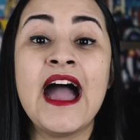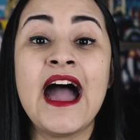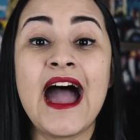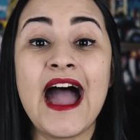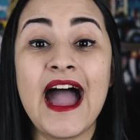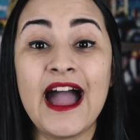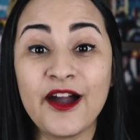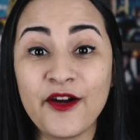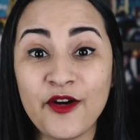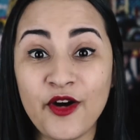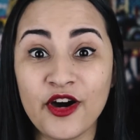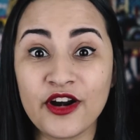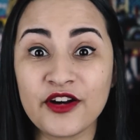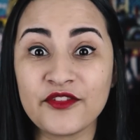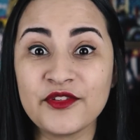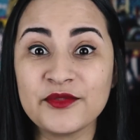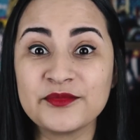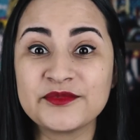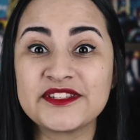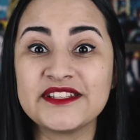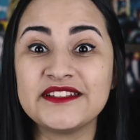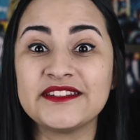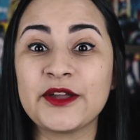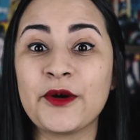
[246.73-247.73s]
Agora
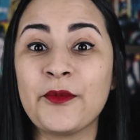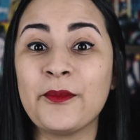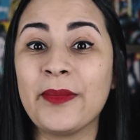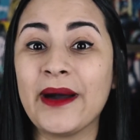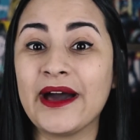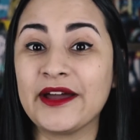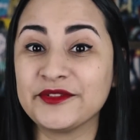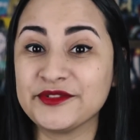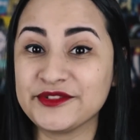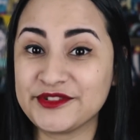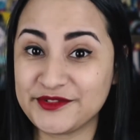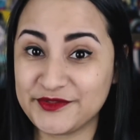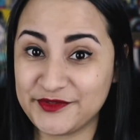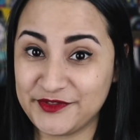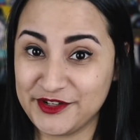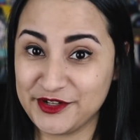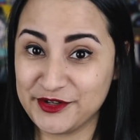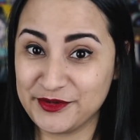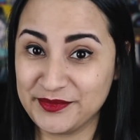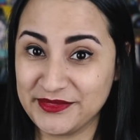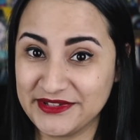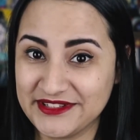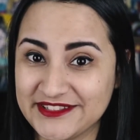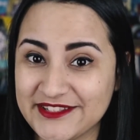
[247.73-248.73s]
vamos então para os
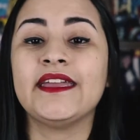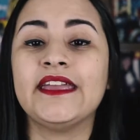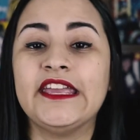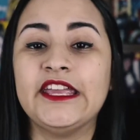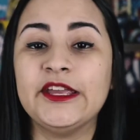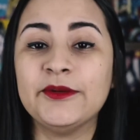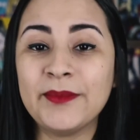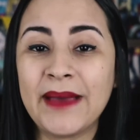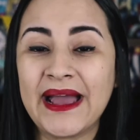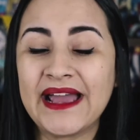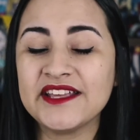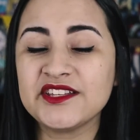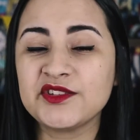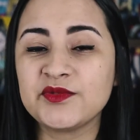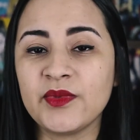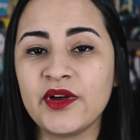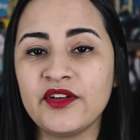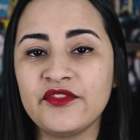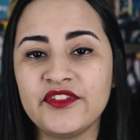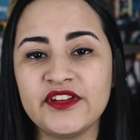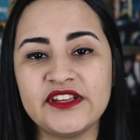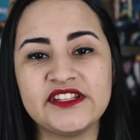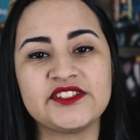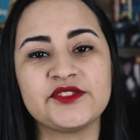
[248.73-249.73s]
filmes. E mais
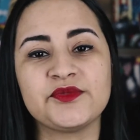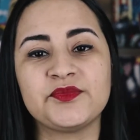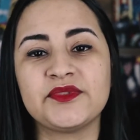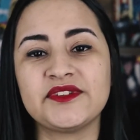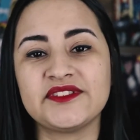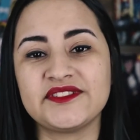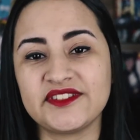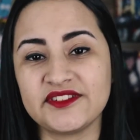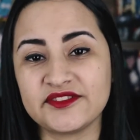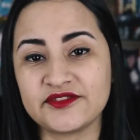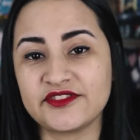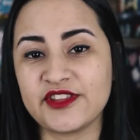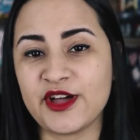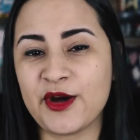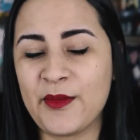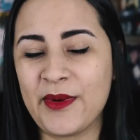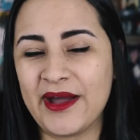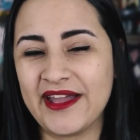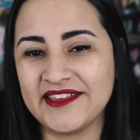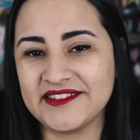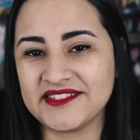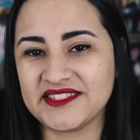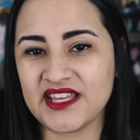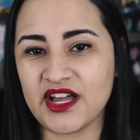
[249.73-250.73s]
uma vez, eu preciso dar uma
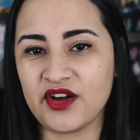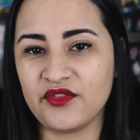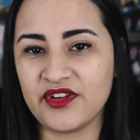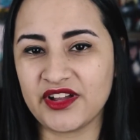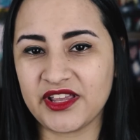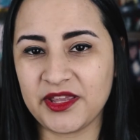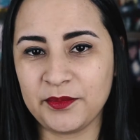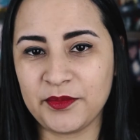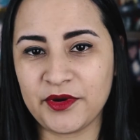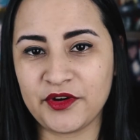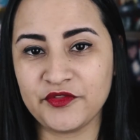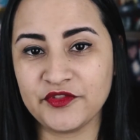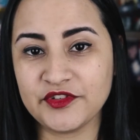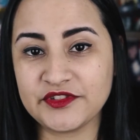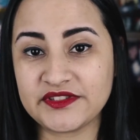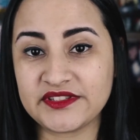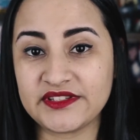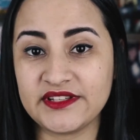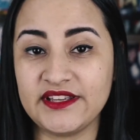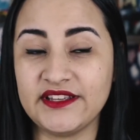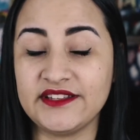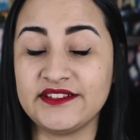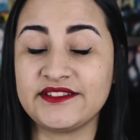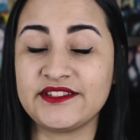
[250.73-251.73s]
ressalva aqui para
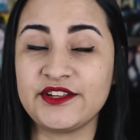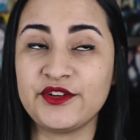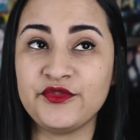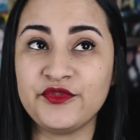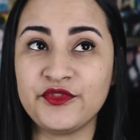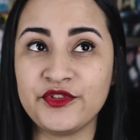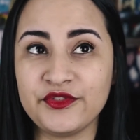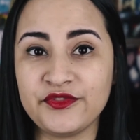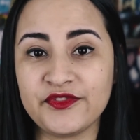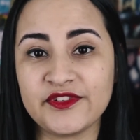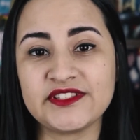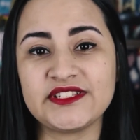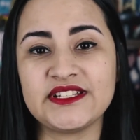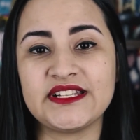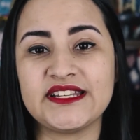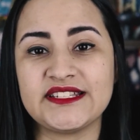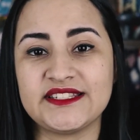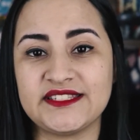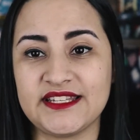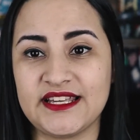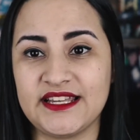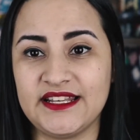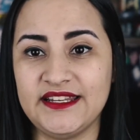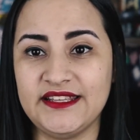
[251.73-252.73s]
vocês. Eu fui fazendo
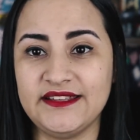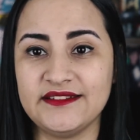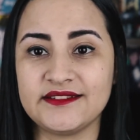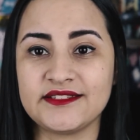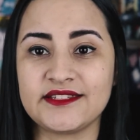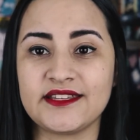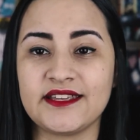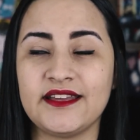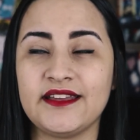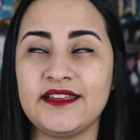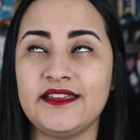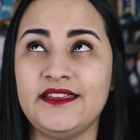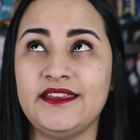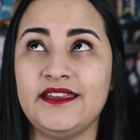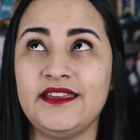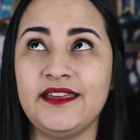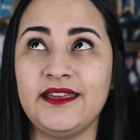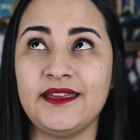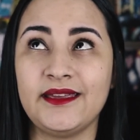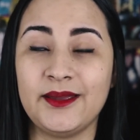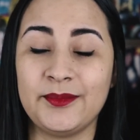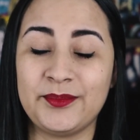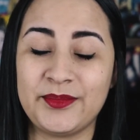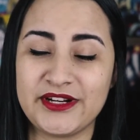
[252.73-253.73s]
essa lista
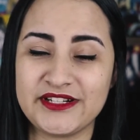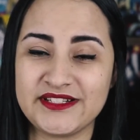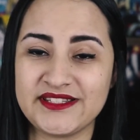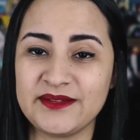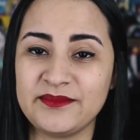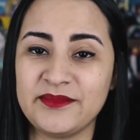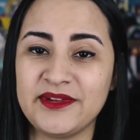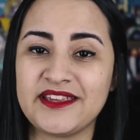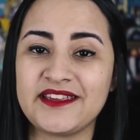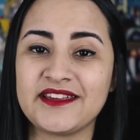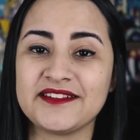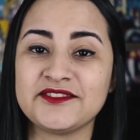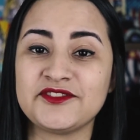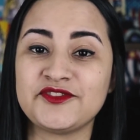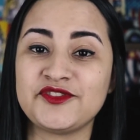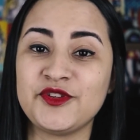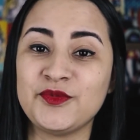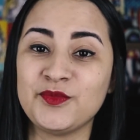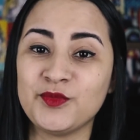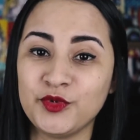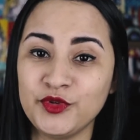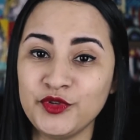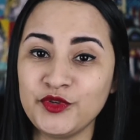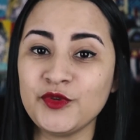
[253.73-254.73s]
e percebi que assisti
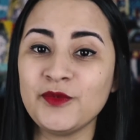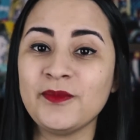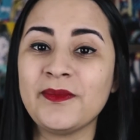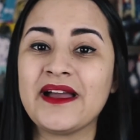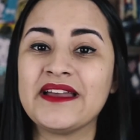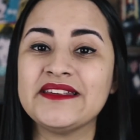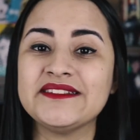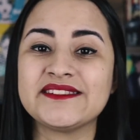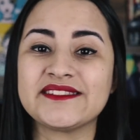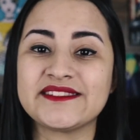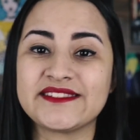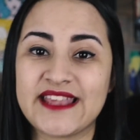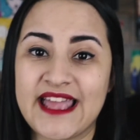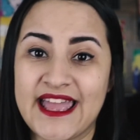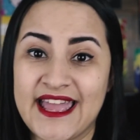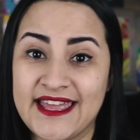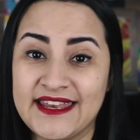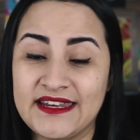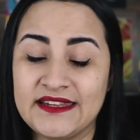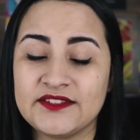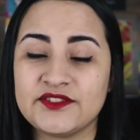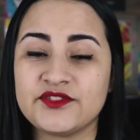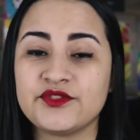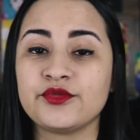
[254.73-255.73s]
muito mais
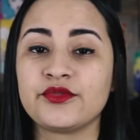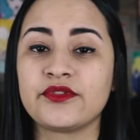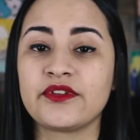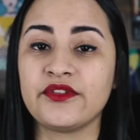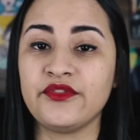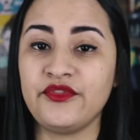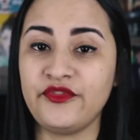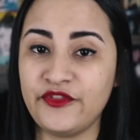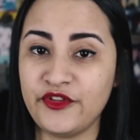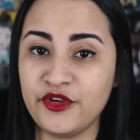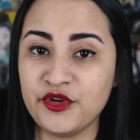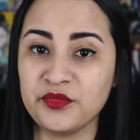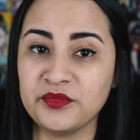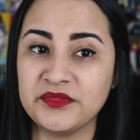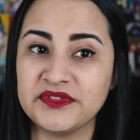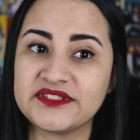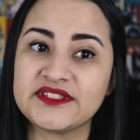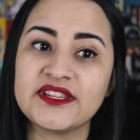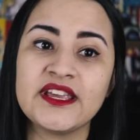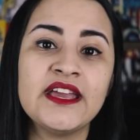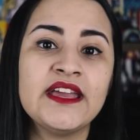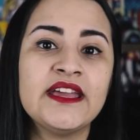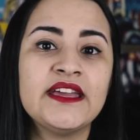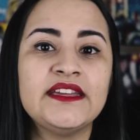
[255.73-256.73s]
séries do que
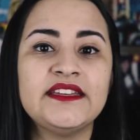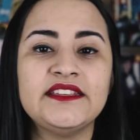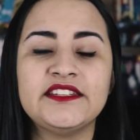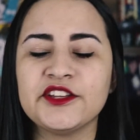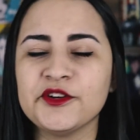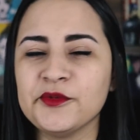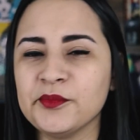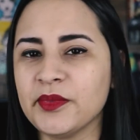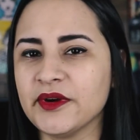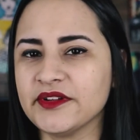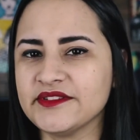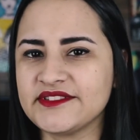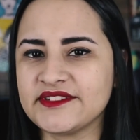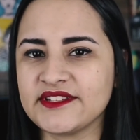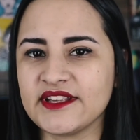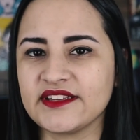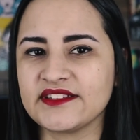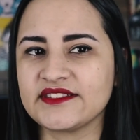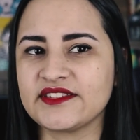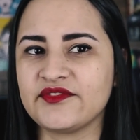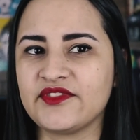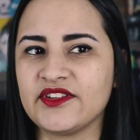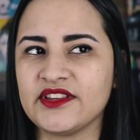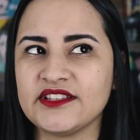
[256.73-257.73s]
filmes. Então pode ser
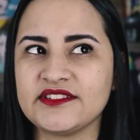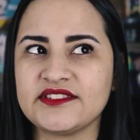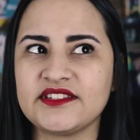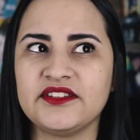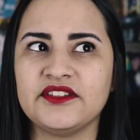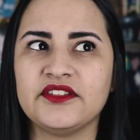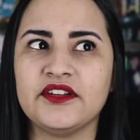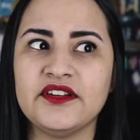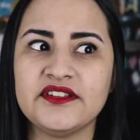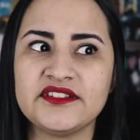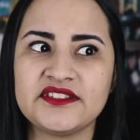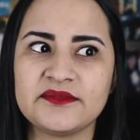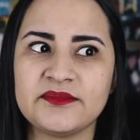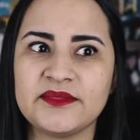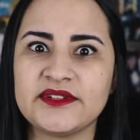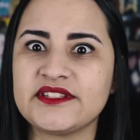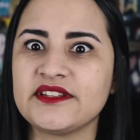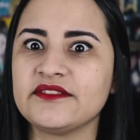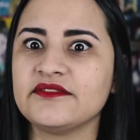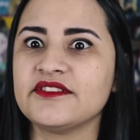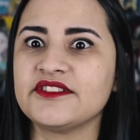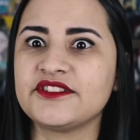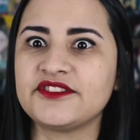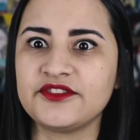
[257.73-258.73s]
que você fale assim: "Nossa, mas
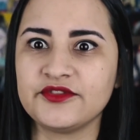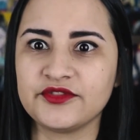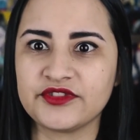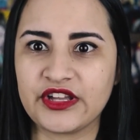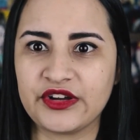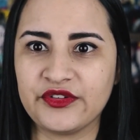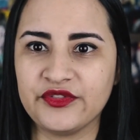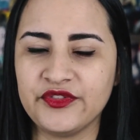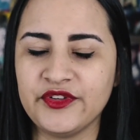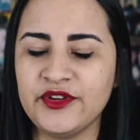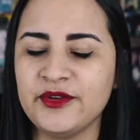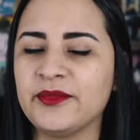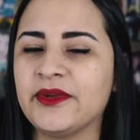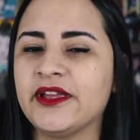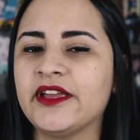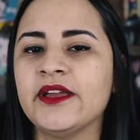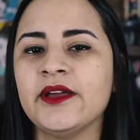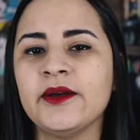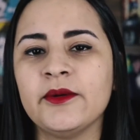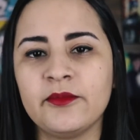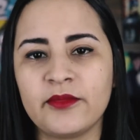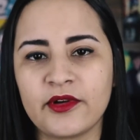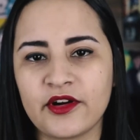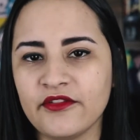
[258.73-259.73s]
você não assistiu tal filme?" filme?
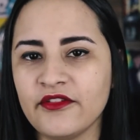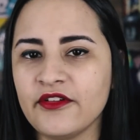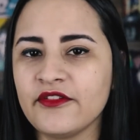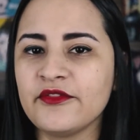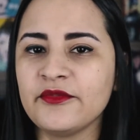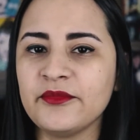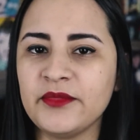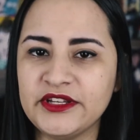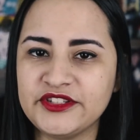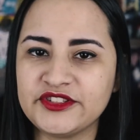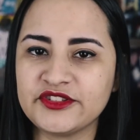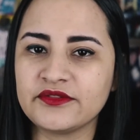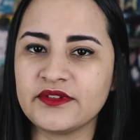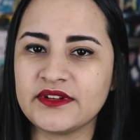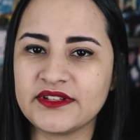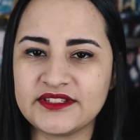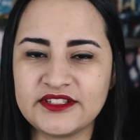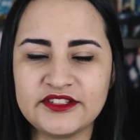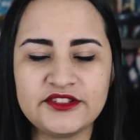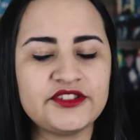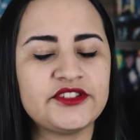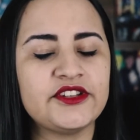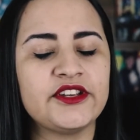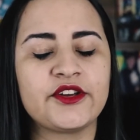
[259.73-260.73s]
Provavelmente eu não
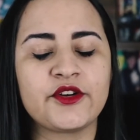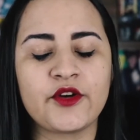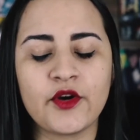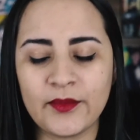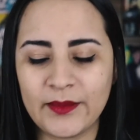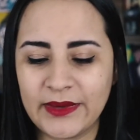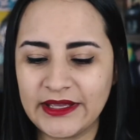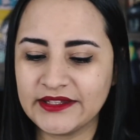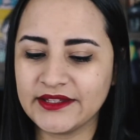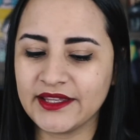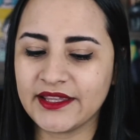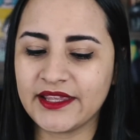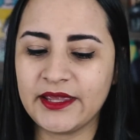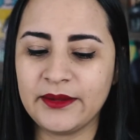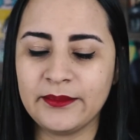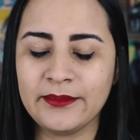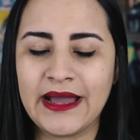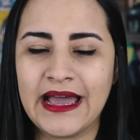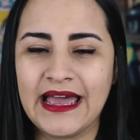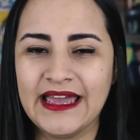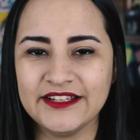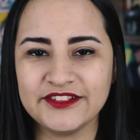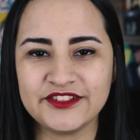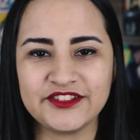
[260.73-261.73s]
assisti. Comenta aqui
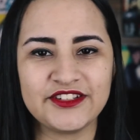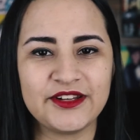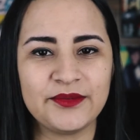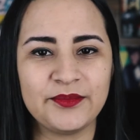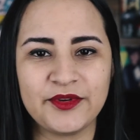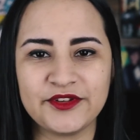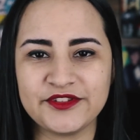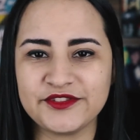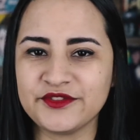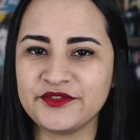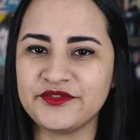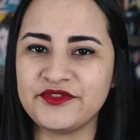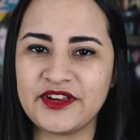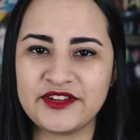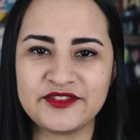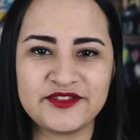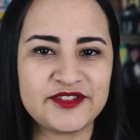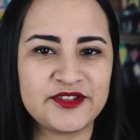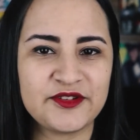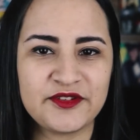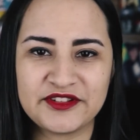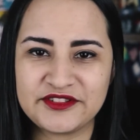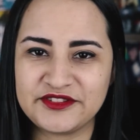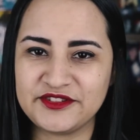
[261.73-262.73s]
embaixo, depois eu vejo
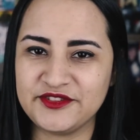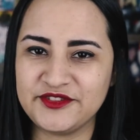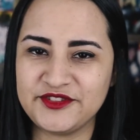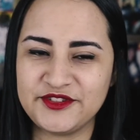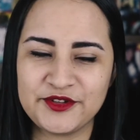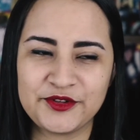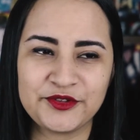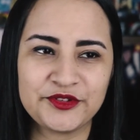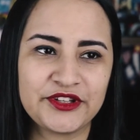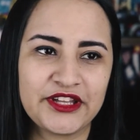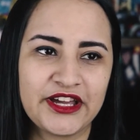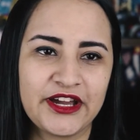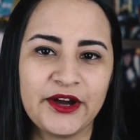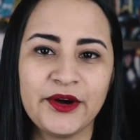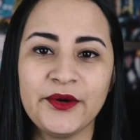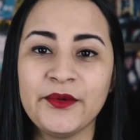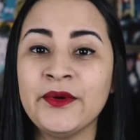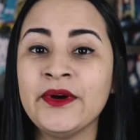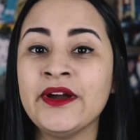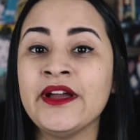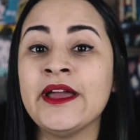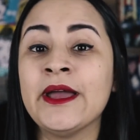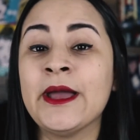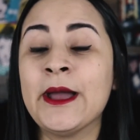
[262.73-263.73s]
se eu assisti ou não.